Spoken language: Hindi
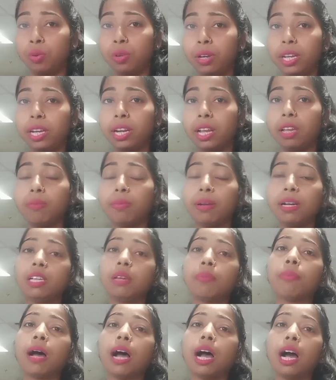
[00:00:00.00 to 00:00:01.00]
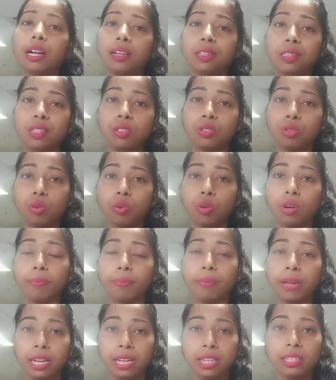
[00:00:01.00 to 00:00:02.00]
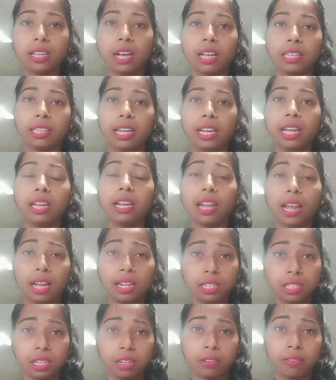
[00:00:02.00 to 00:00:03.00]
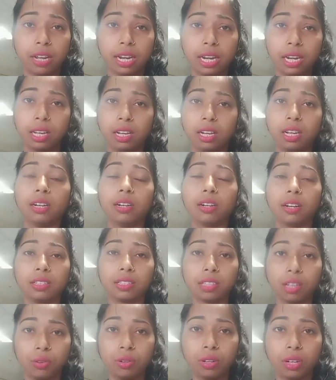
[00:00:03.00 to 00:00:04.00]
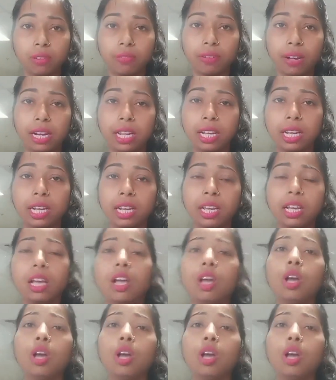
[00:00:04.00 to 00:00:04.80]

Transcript: ही नहीं बल्कि पहाड़ से जो मरीज़ आते हैं इलाज करवाने के लिए अल्ट्रासाउंड करवाने के लिए